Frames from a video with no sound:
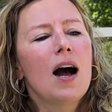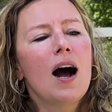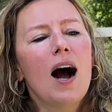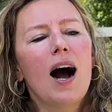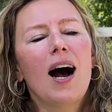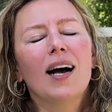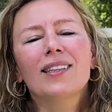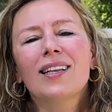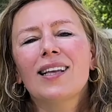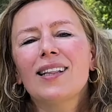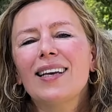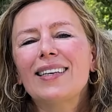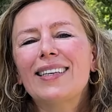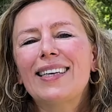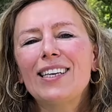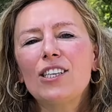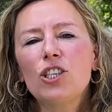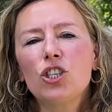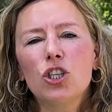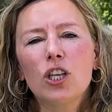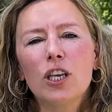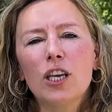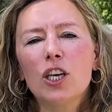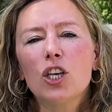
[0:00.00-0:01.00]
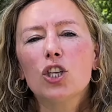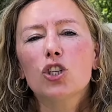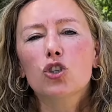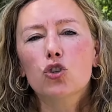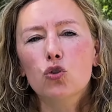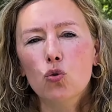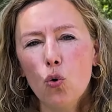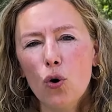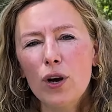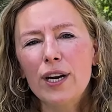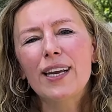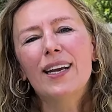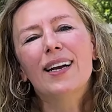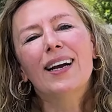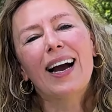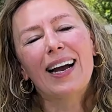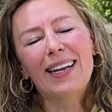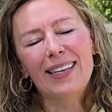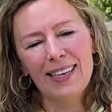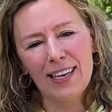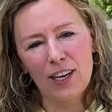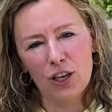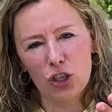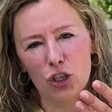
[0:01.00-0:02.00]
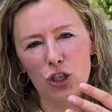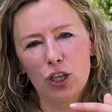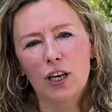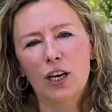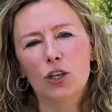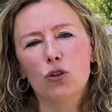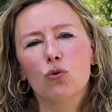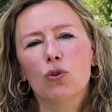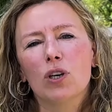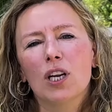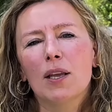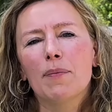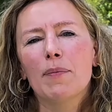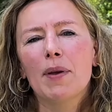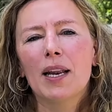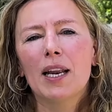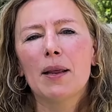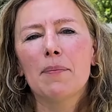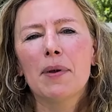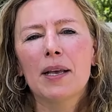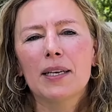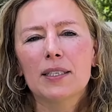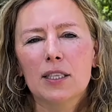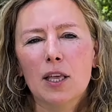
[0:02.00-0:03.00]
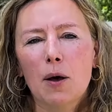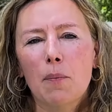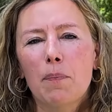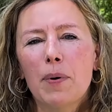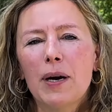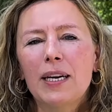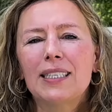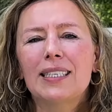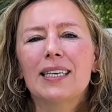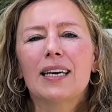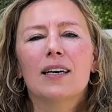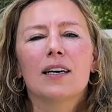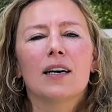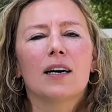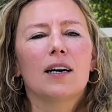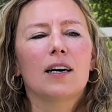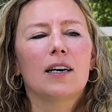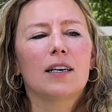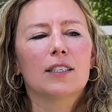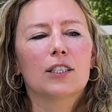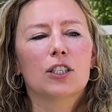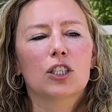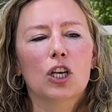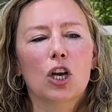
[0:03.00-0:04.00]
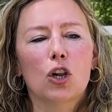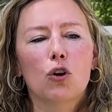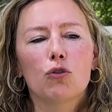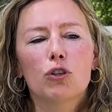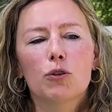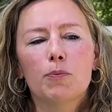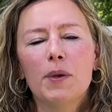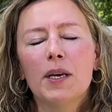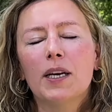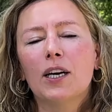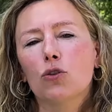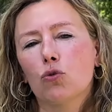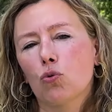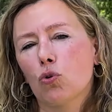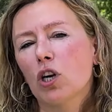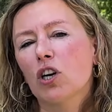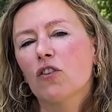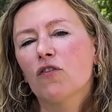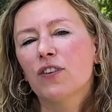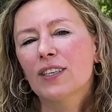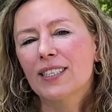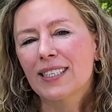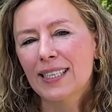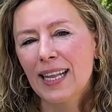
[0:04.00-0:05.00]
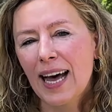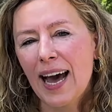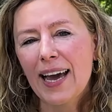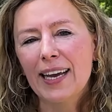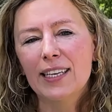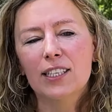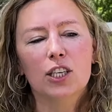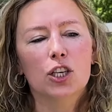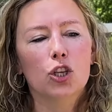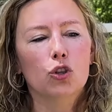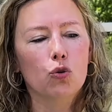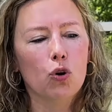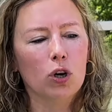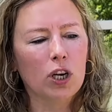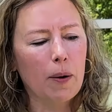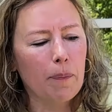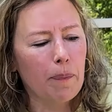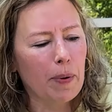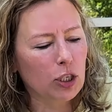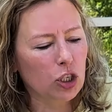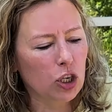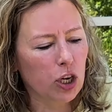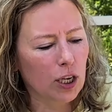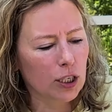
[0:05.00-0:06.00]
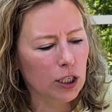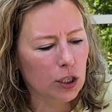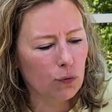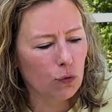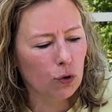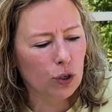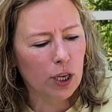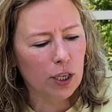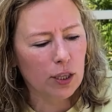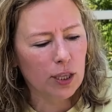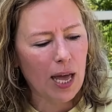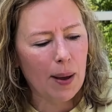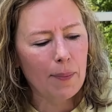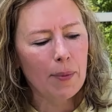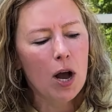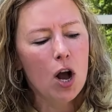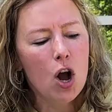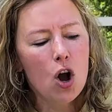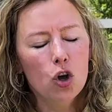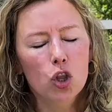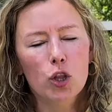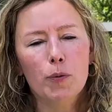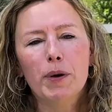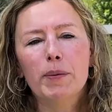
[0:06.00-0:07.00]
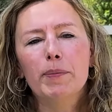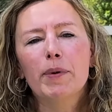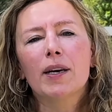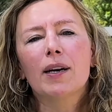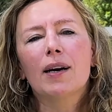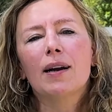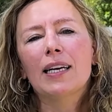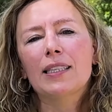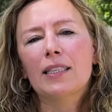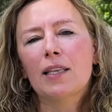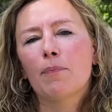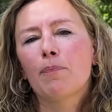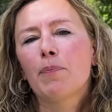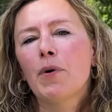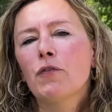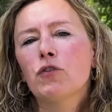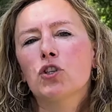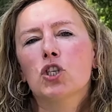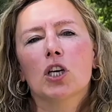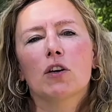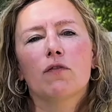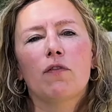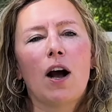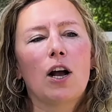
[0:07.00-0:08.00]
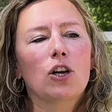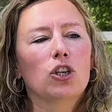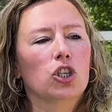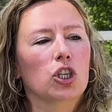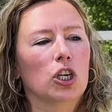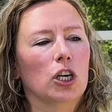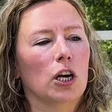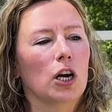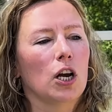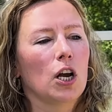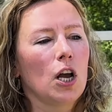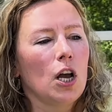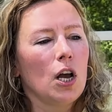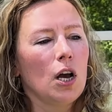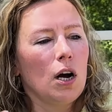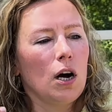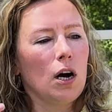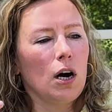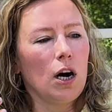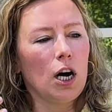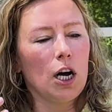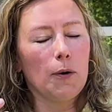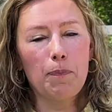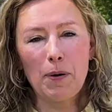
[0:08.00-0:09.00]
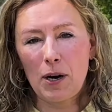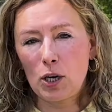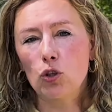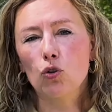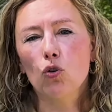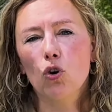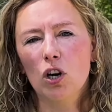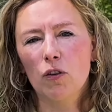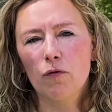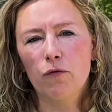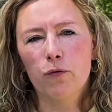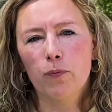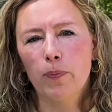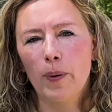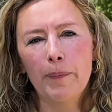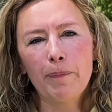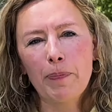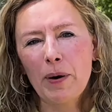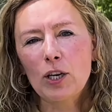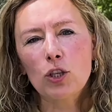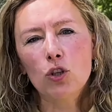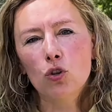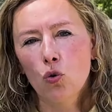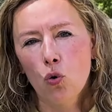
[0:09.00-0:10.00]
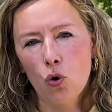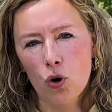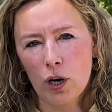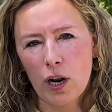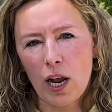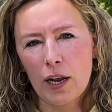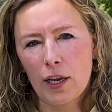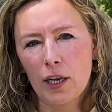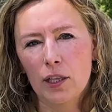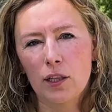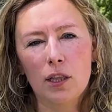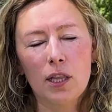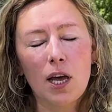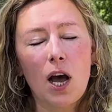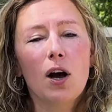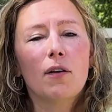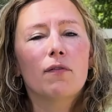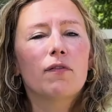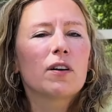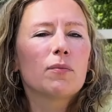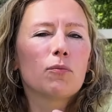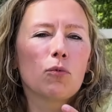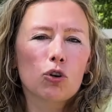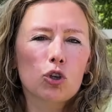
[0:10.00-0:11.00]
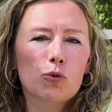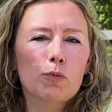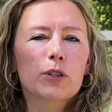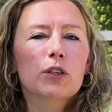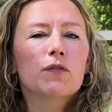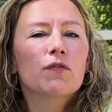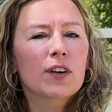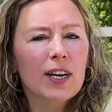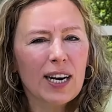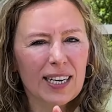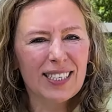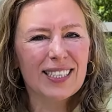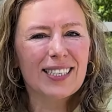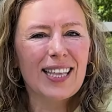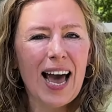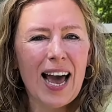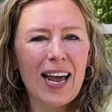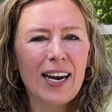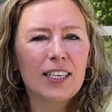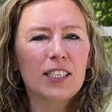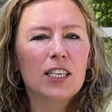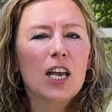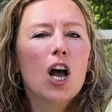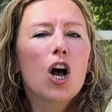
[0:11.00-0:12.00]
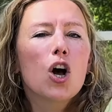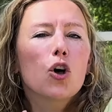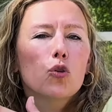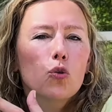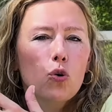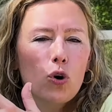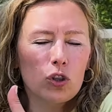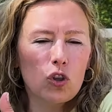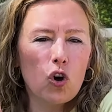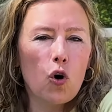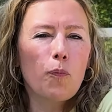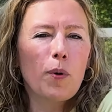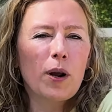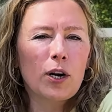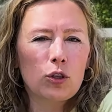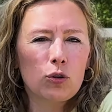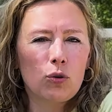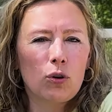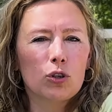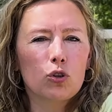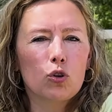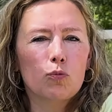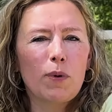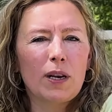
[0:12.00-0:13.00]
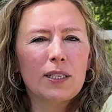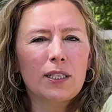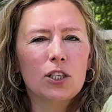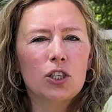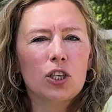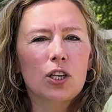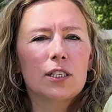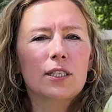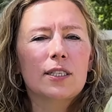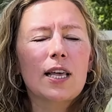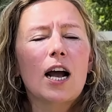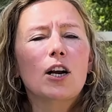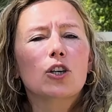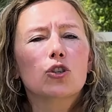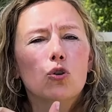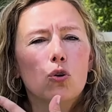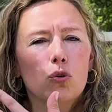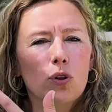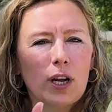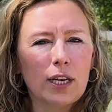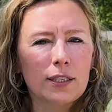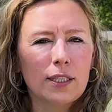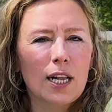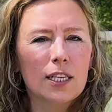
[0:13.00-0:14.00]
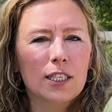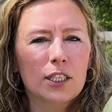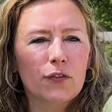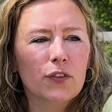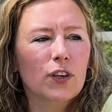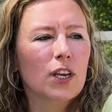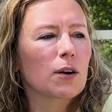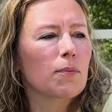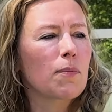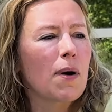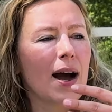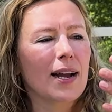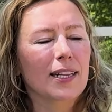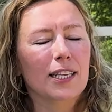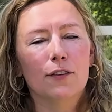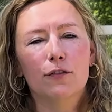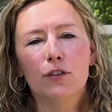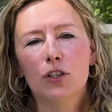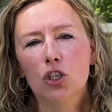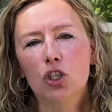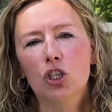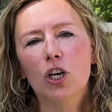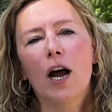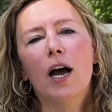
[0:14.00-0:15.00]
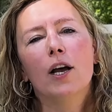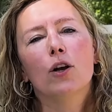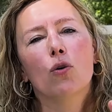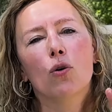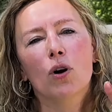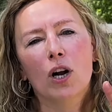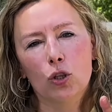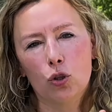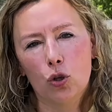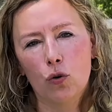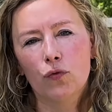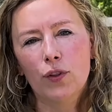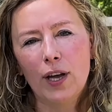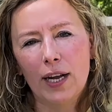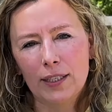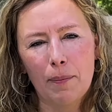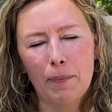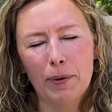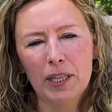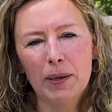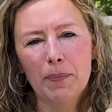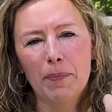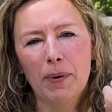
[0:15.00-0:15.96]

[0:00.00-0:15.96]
Аналогичные истории, конечно, которые имели место быть э, с людьми, которых вы знаете не только по членству где-то там, например, это бывшие ваши партнеры, партнеры а, какие-то, да, вы, может быть, вы расстались, но этого партнера судьба сложилась так, что он оказался в Германии, в США, и он готов дать об этом